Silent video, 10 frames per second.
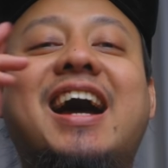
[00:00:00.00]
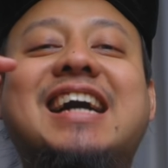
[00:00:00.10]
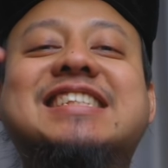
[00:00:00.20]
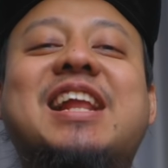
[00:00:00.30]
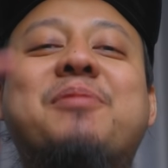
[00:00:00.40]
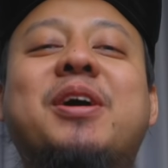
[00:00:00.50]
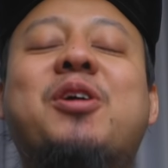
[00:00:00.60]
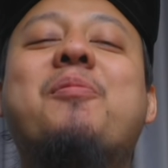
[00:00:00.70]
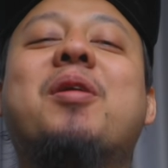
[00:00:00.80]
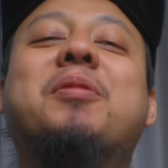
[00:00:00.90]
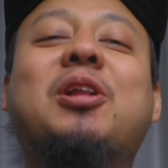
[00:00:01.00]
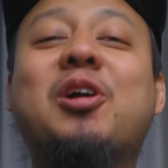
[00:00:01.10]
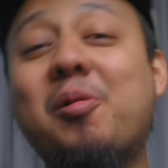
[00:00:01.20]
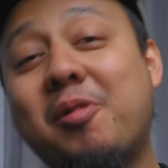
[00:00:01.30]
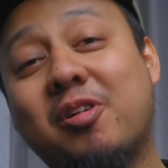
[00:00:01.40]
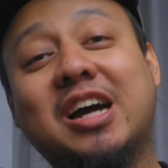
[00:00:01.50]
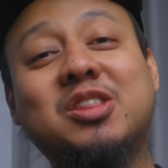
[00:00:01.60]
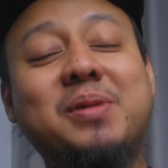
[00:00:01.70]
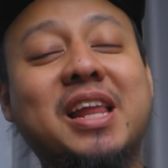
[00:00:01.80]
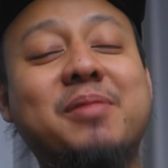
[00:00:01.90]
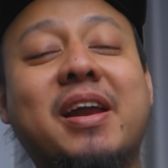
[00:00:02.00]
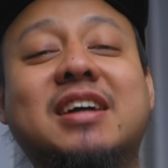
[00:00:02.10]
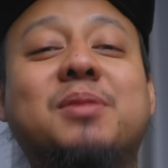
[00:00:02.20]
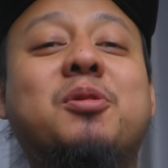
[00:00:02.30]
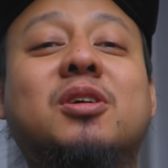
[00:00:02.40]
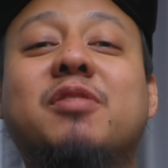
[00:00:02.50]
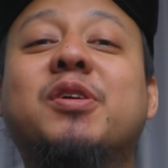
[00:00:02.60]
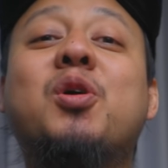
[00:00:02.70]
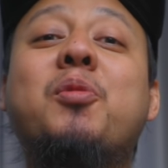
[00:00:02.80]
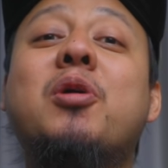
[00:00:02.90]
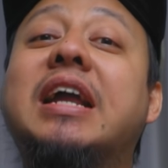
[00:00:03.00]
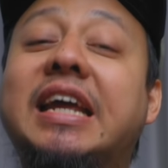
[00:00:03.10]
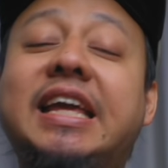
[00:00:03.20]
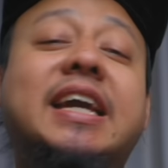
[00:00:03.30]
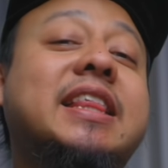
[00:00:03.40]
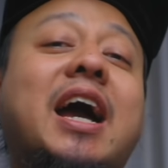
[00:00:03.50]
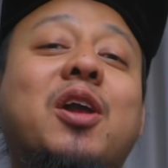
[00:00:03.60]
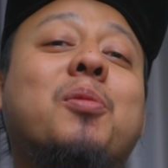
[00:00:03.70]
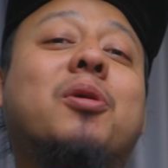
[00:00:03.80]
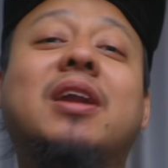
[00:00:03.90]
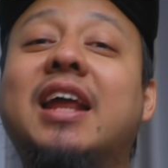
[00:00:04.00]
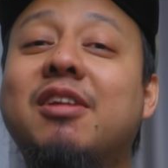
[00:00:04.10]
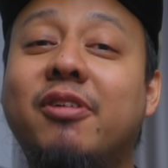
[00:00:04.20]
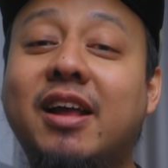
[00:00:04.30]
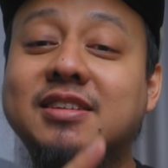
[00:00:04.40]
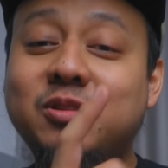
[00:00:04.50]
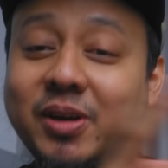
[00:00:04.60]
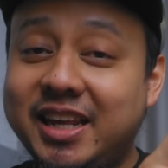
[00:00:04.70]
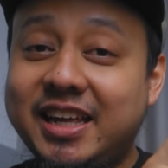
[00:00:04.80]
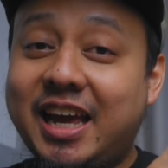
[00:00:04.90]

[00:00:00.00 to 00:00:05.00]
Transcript: Assalamualaikum warahmatullahi wabarakatuh Balik barengan sama gue Taufik Nobu Hari ini kita akan ngobrolin handphone yang satu ini